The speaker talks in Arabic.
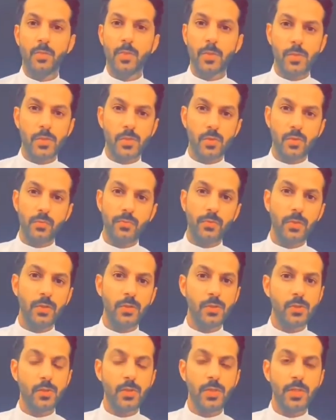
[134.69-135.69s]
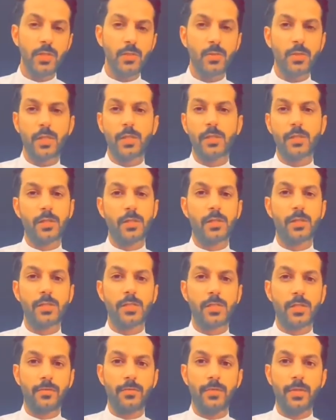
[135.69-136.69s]
من مصروف الأنسولين وتقدرين
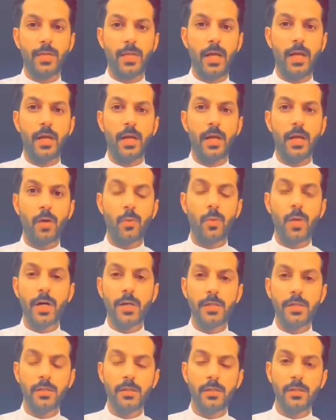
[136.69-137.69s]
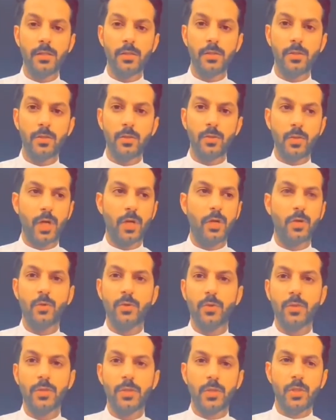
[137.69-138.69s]
تصرفين على أخواني ويأكلون